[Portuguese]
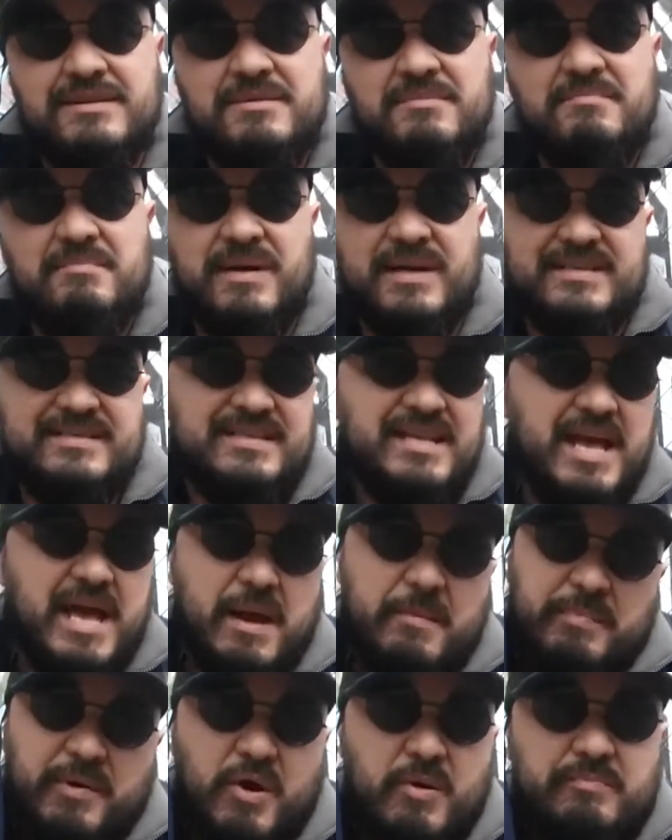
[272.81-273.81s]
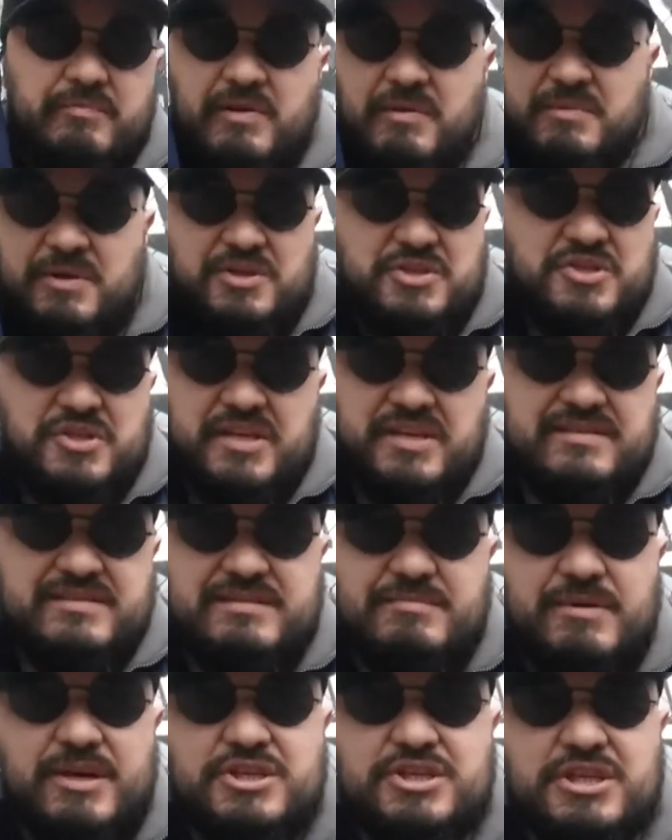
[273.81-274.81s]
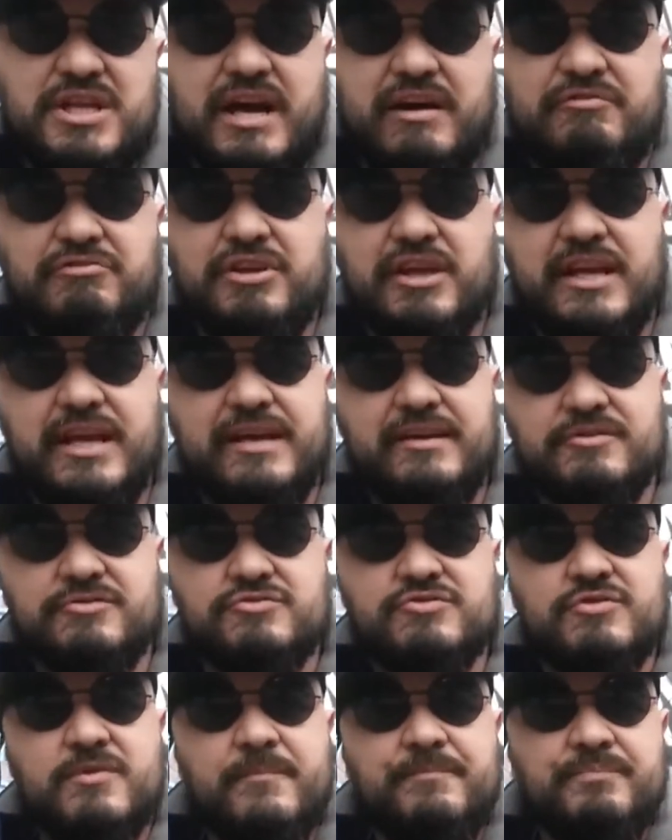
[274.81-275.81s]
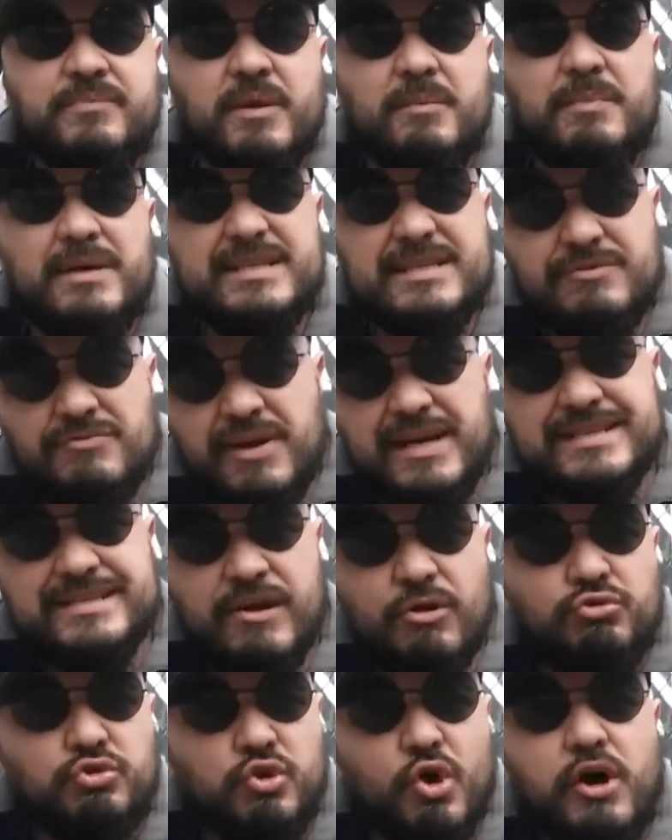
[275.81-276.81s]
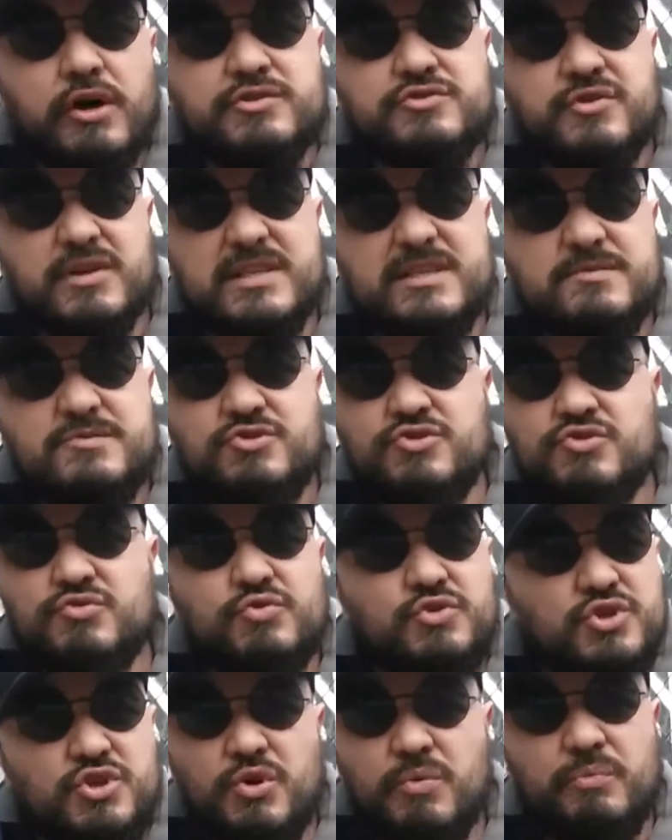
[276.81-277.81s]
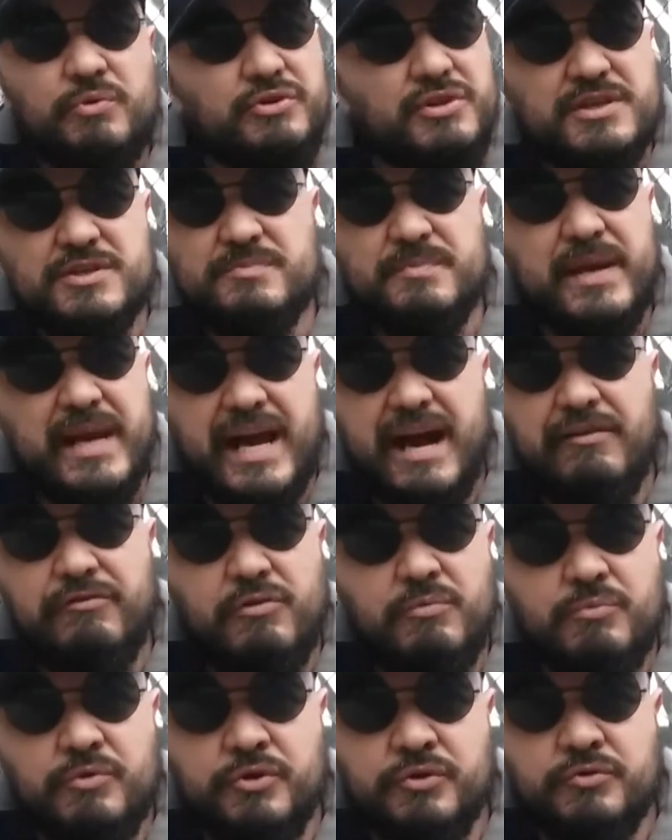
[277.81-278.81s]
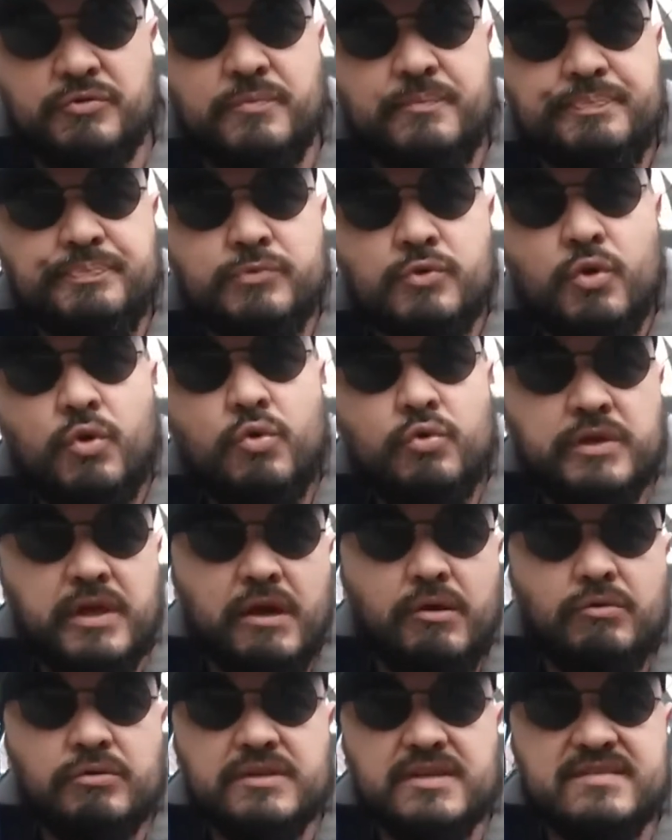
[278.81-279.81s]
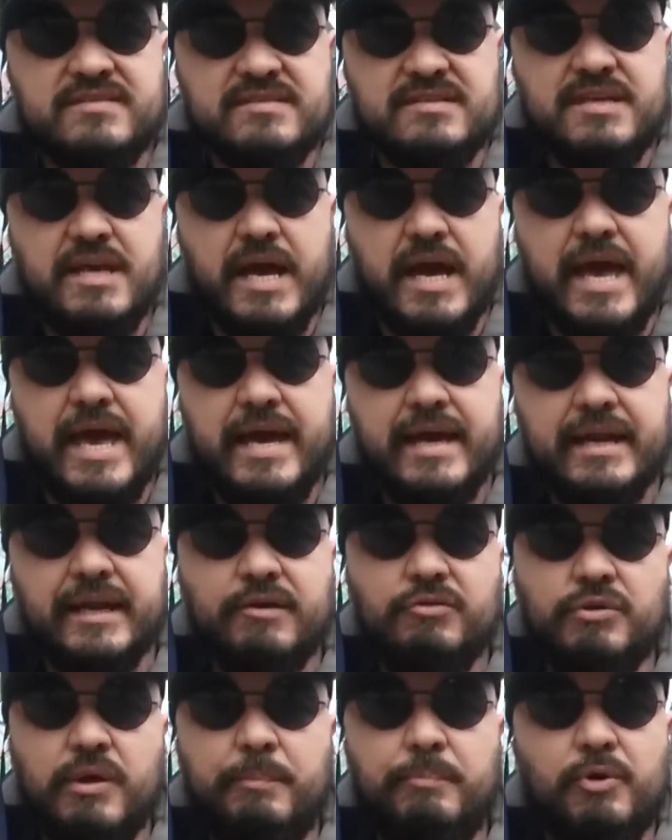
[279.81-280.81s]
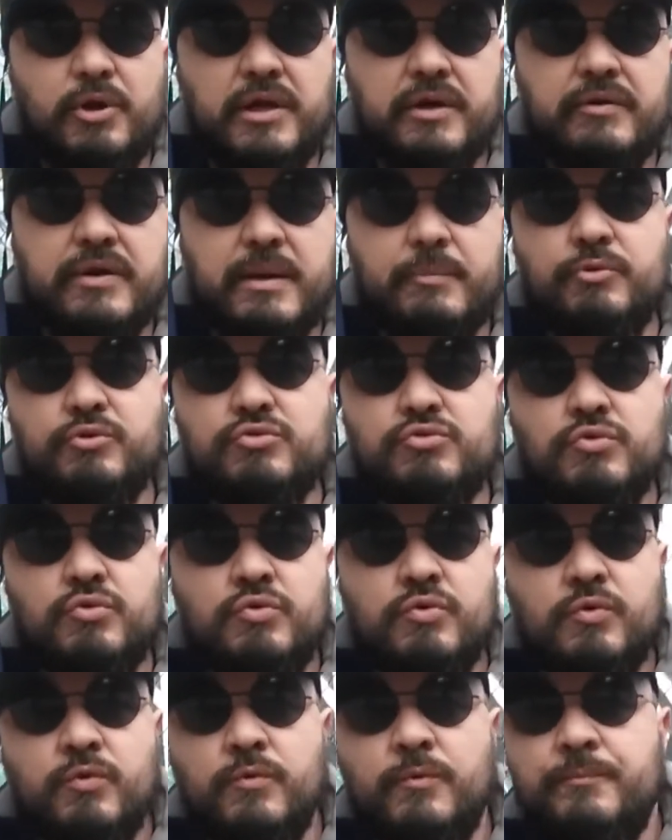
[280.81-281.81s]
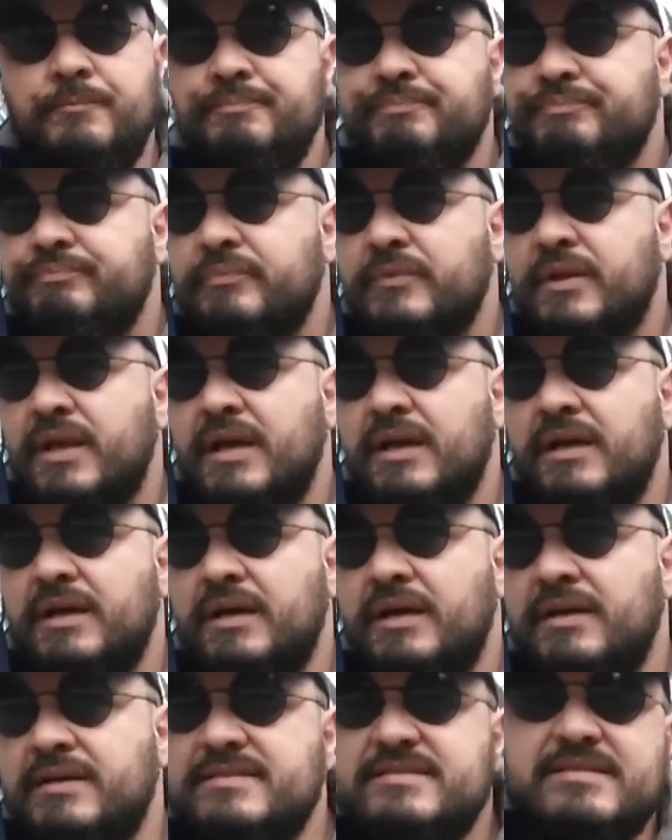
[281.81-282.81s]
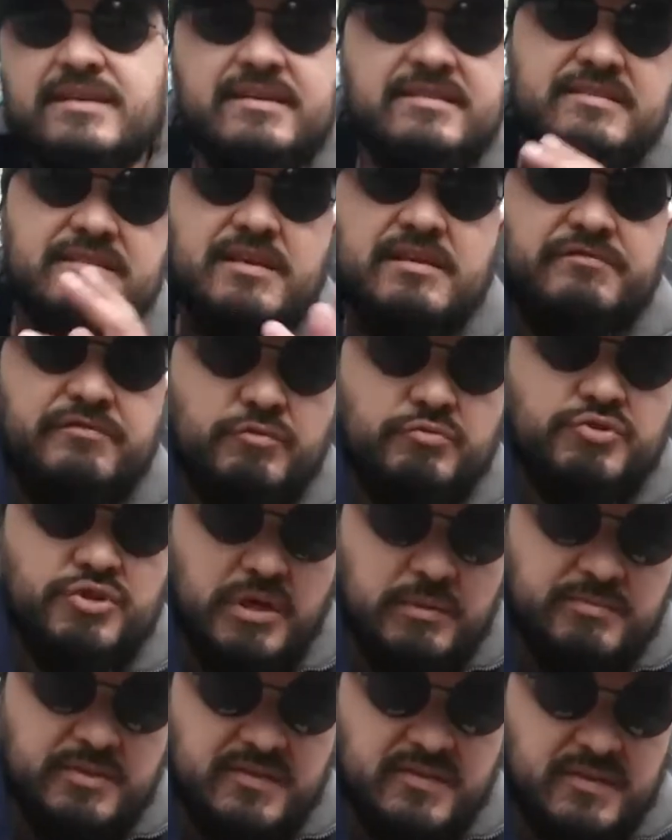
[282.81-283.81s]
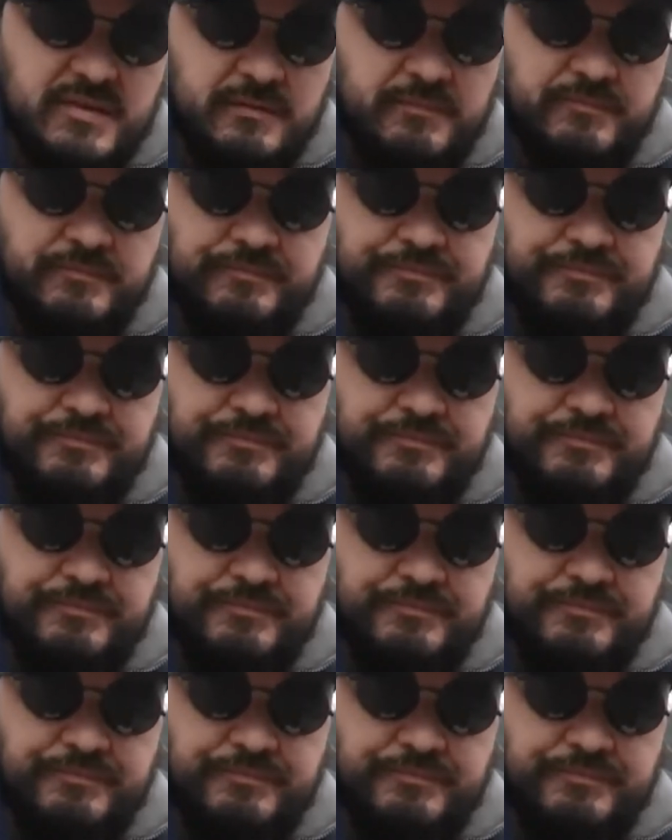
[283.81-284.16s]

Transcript: Mas na época, obviamente, que nem se imaginava que era isso. Mas era um casal tóxico, eles discutiam muito, eles brigavam muito. O que acontecia era que o Napoleão era muito ah, sensível, digamos assim.